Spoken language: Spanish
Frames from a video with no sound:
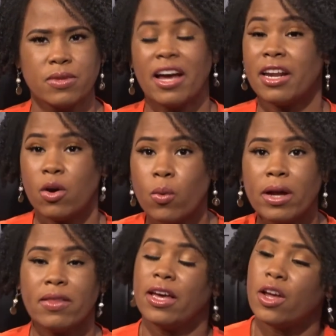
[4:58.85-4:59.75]

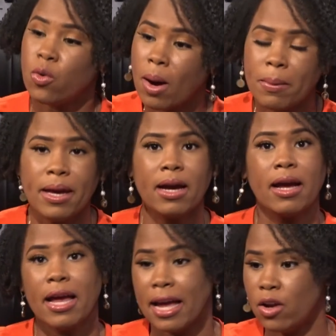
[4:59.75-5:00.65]
Recuerden que no habían,
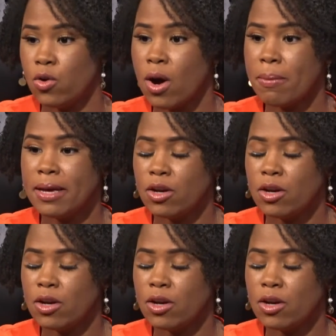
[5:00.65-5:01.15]
no, había,